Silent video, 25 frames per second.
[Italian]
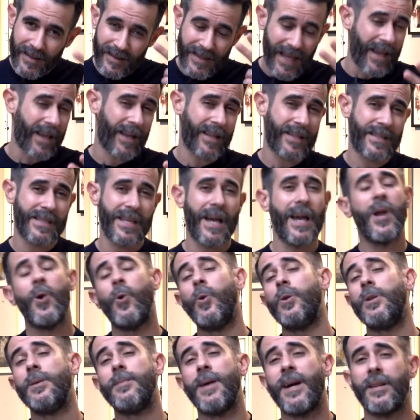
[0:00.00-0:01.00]
Terza e
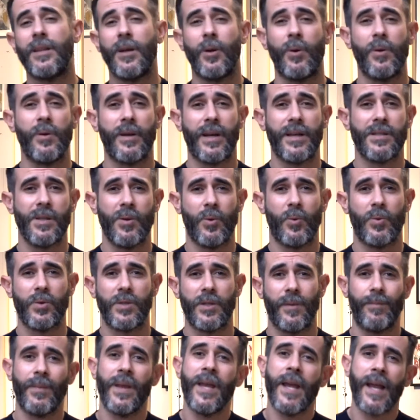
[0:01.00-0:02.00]
ultima Arte Concast
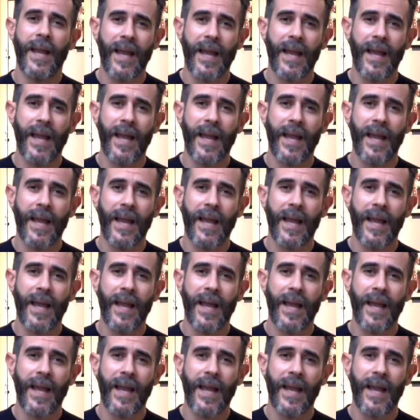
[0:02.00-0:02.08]
News.